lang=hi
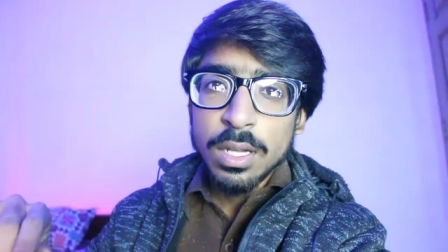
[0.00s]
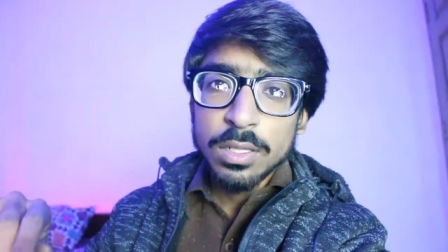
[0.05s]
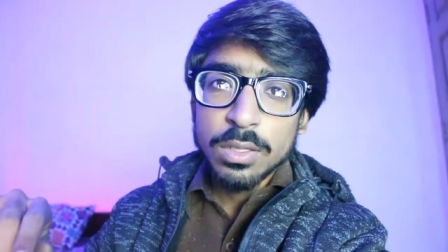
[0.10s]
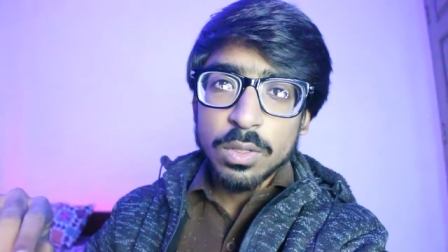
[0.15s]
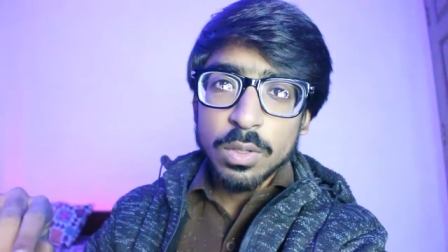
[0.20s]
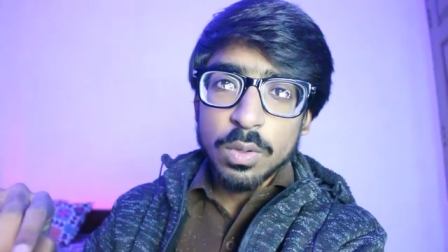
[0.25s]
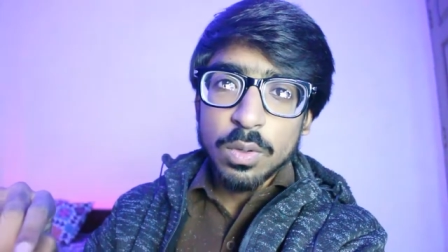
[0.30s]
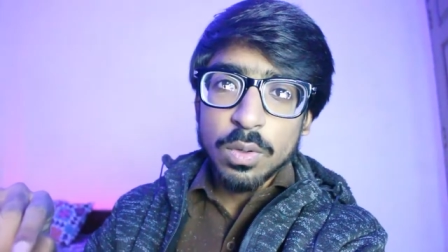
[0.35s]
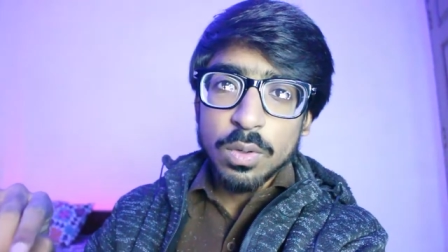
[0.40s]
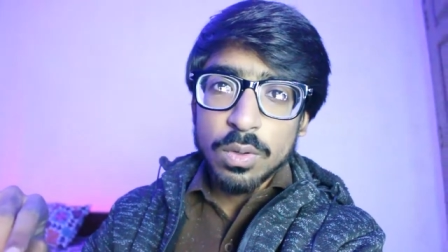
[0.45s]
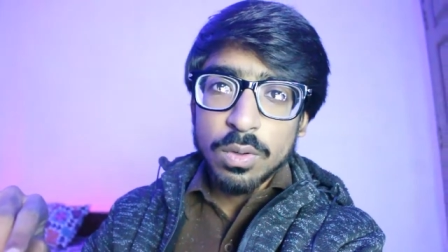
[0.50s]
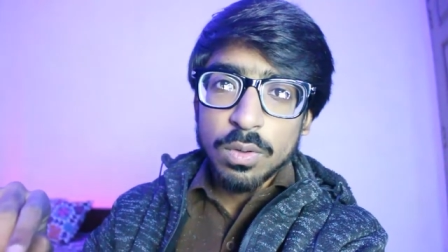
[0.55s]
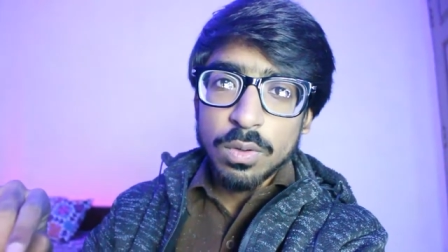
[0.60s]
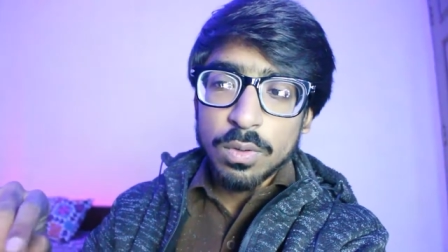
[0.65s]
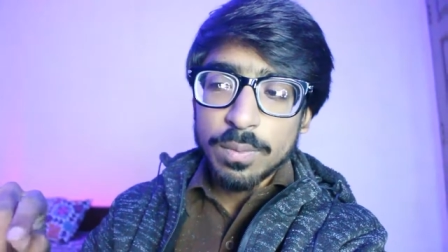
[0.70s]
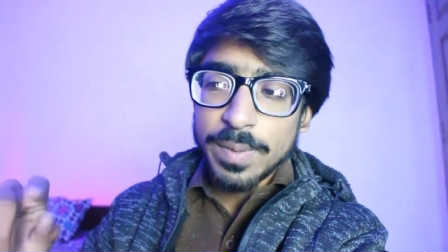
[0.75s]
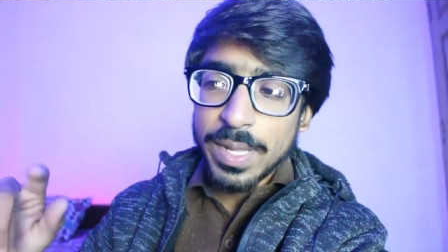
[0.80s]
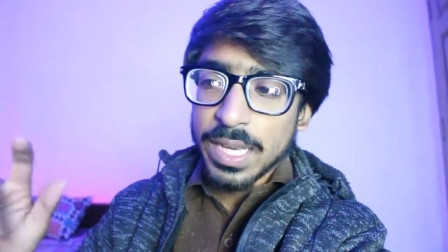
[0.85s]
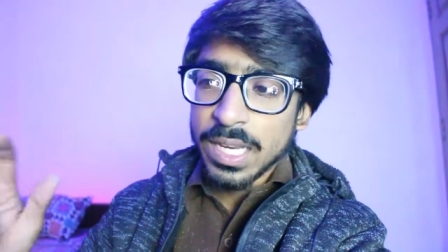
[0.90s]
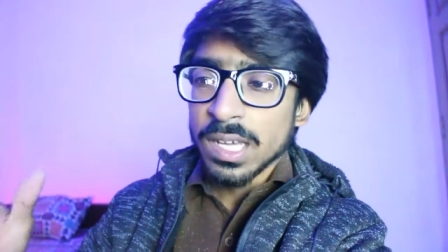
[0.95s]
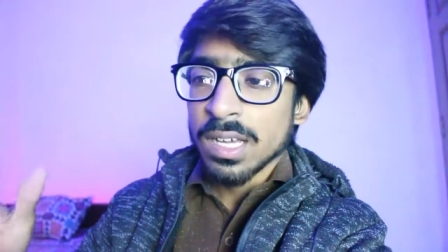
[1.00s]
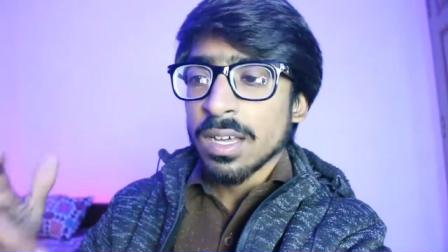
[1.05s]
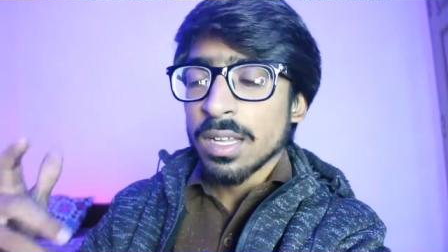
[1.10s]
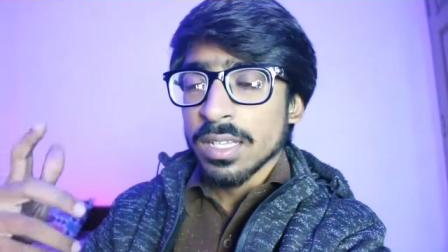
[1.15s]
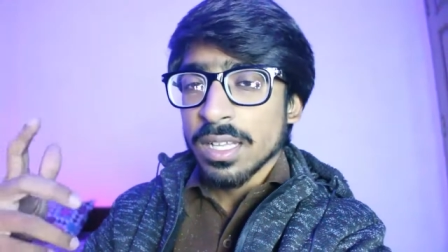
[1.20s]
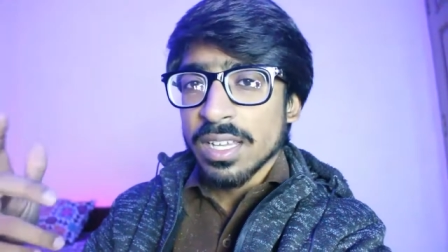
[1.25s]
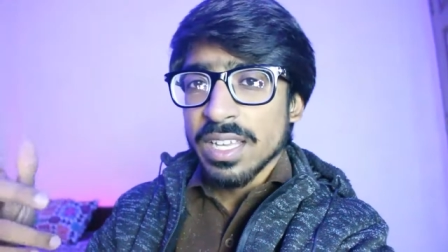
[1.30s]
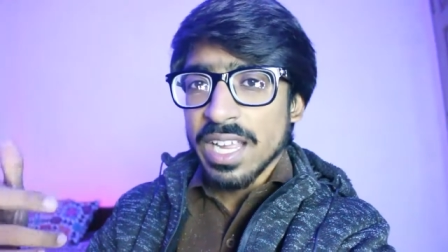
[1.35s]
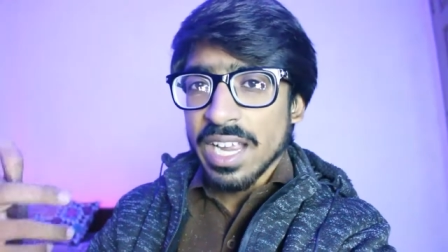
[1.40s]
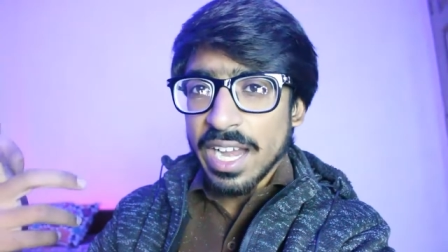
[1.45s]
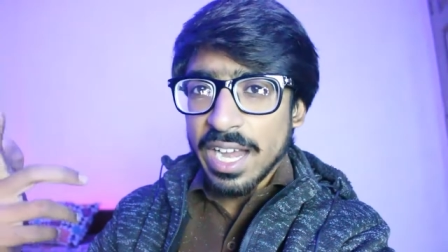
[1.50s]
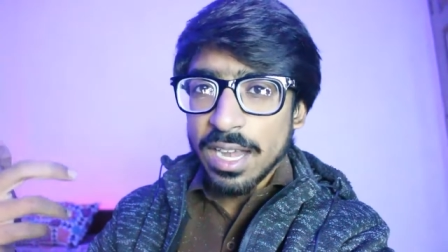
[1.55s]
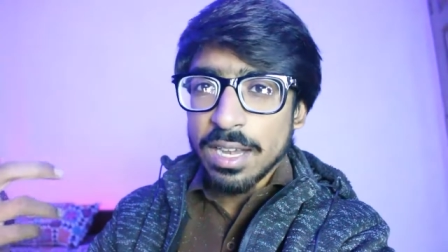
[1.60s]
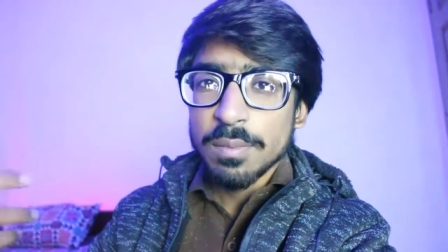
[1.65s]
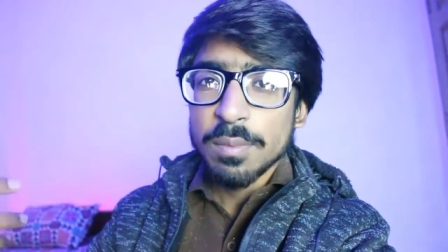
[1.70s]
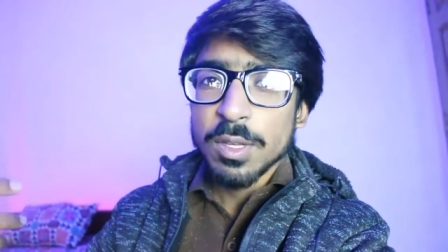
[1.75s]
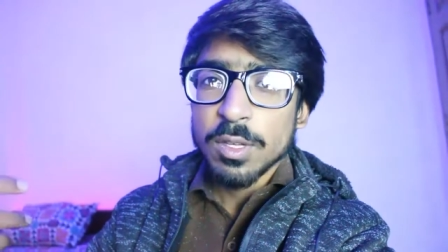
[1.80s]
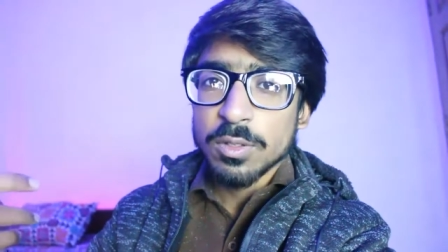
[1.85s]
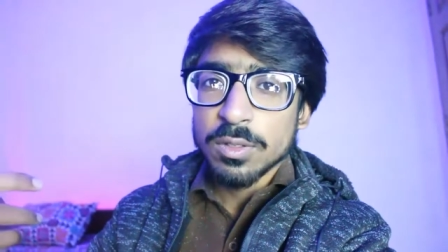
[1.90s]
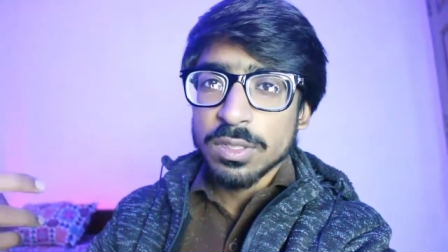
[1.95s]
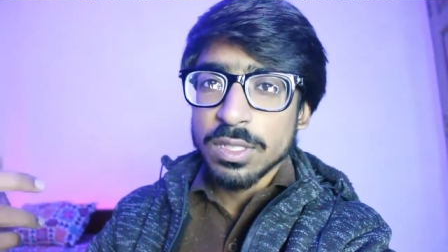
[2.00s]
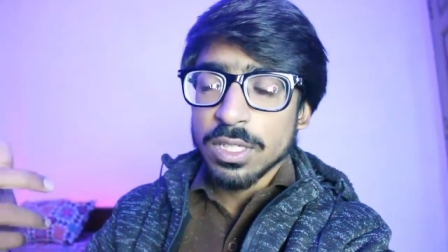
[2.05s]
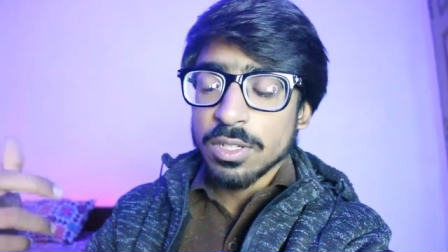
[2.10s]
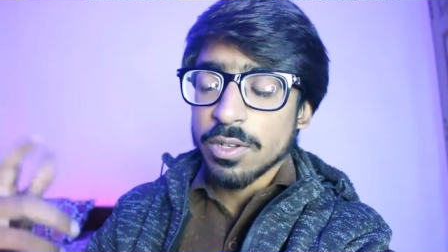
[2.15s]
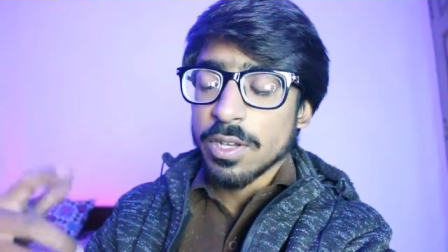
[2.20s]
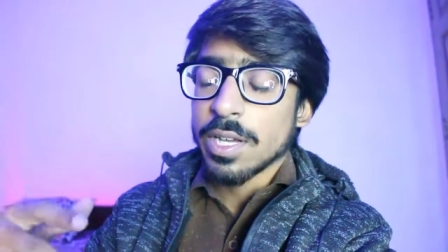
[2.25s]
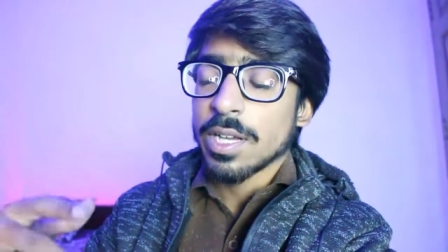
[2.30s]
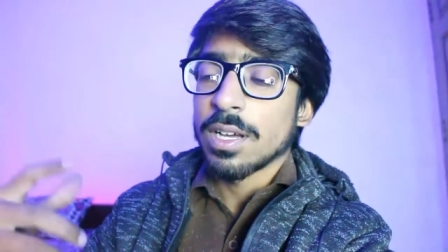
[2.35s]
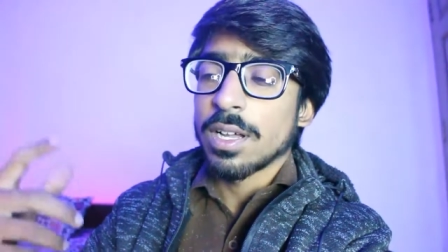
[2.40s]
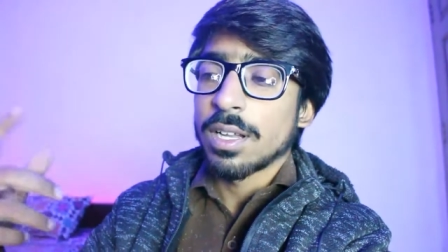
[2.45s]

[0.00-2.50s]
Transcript: तो मैंने कहा था कि एंड में उसकी जो है